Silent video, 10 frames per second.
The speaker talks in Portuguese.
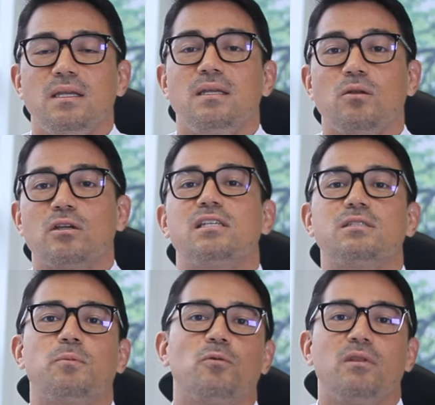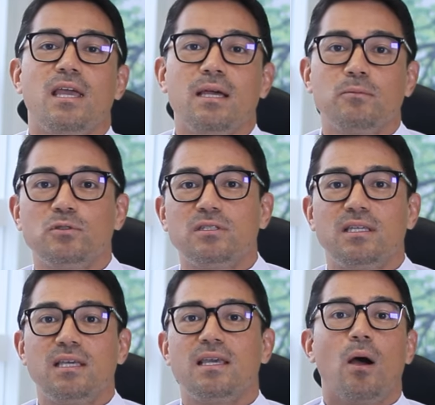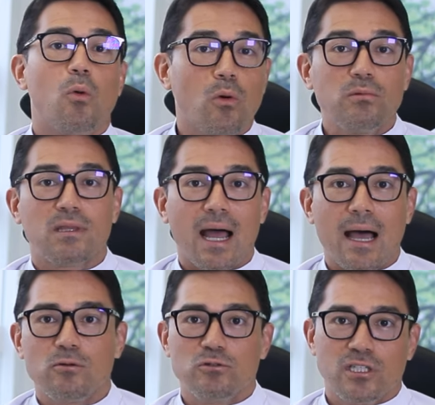E nós respondemos que, ao contrário,